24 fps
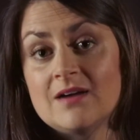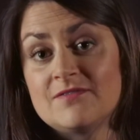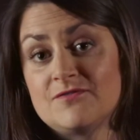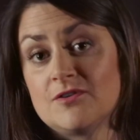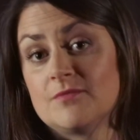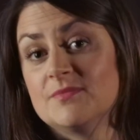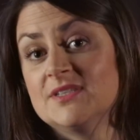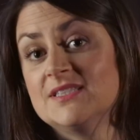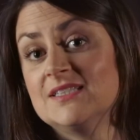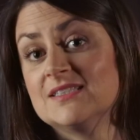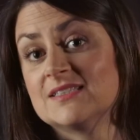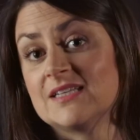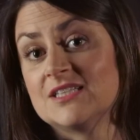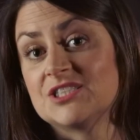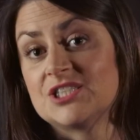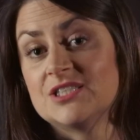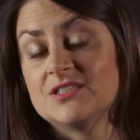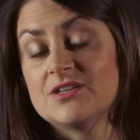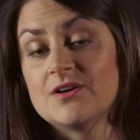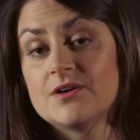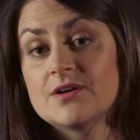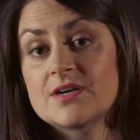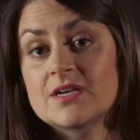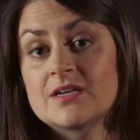à former des
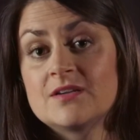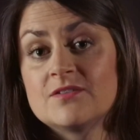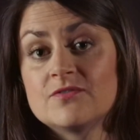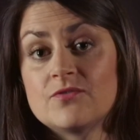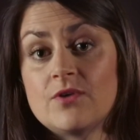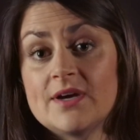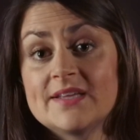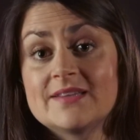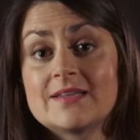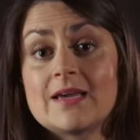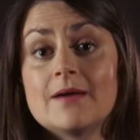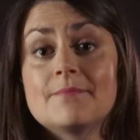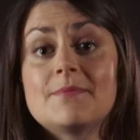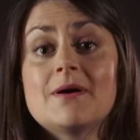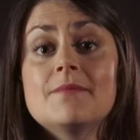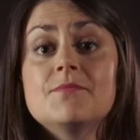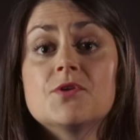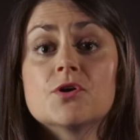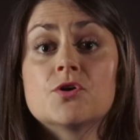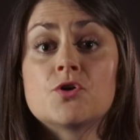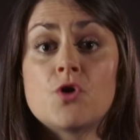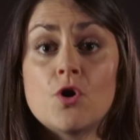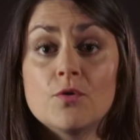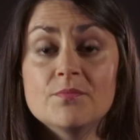ingénieurs qui vont être
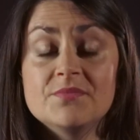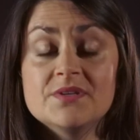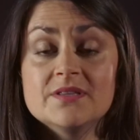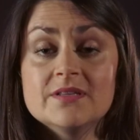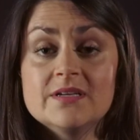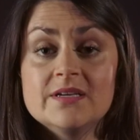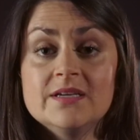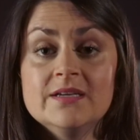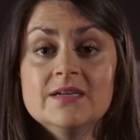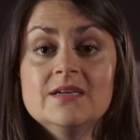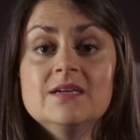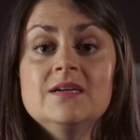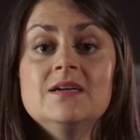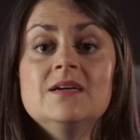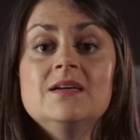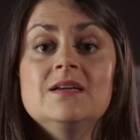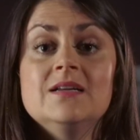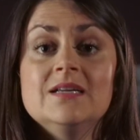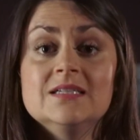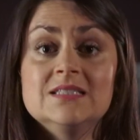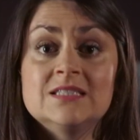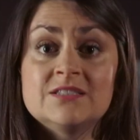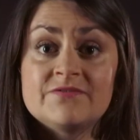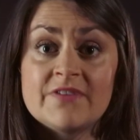capables de combiner
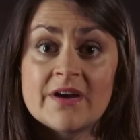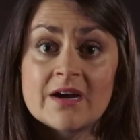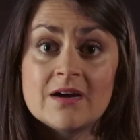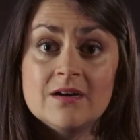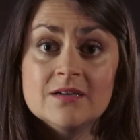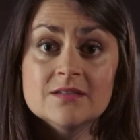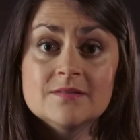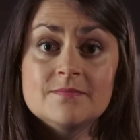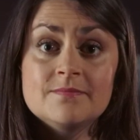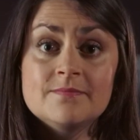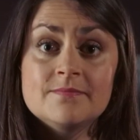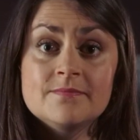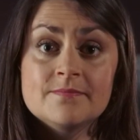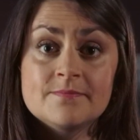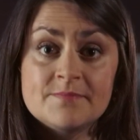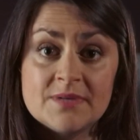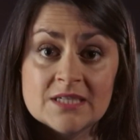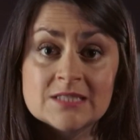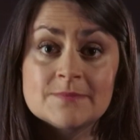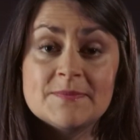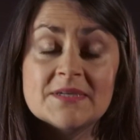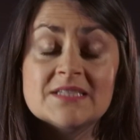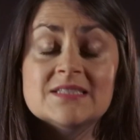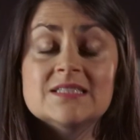les différentes
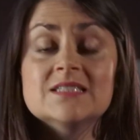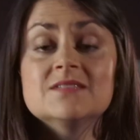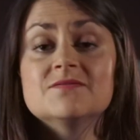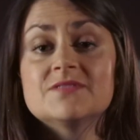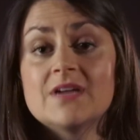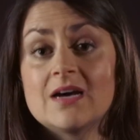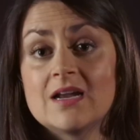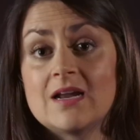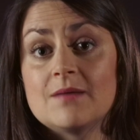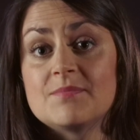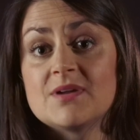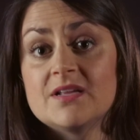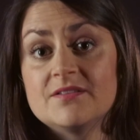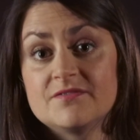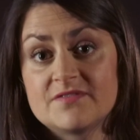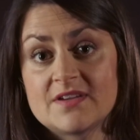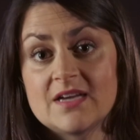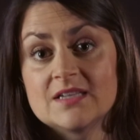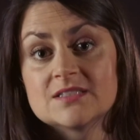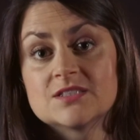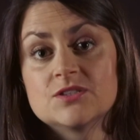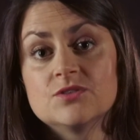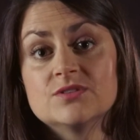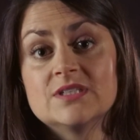perspectives dans la
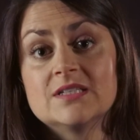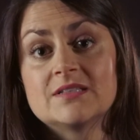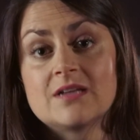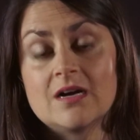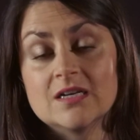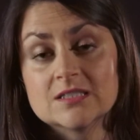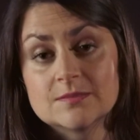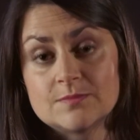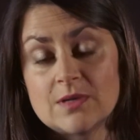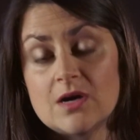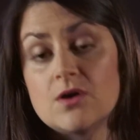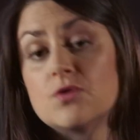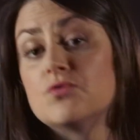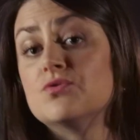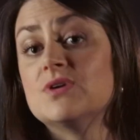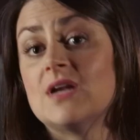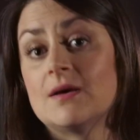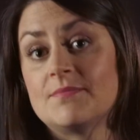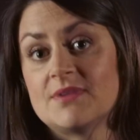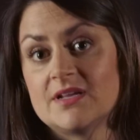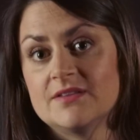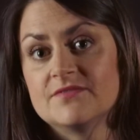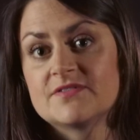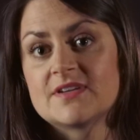planification des transports ou
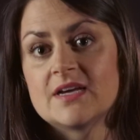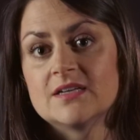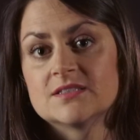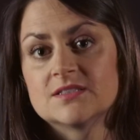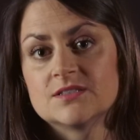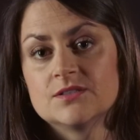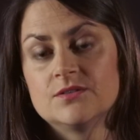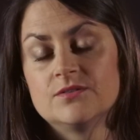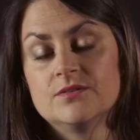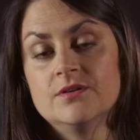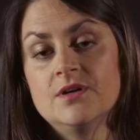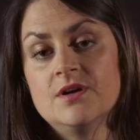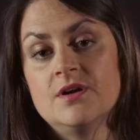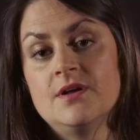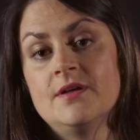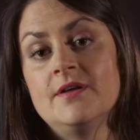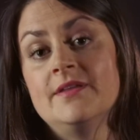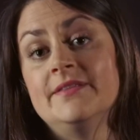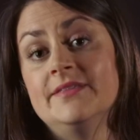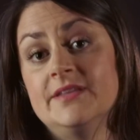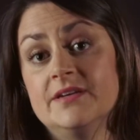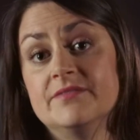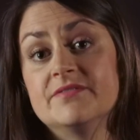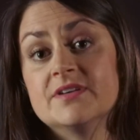la planification
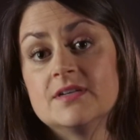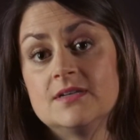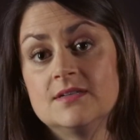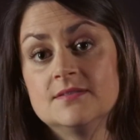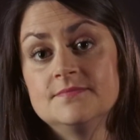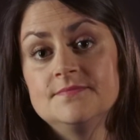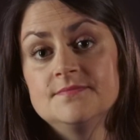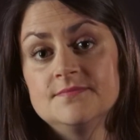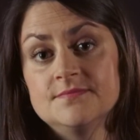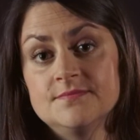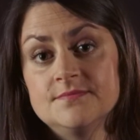des villes.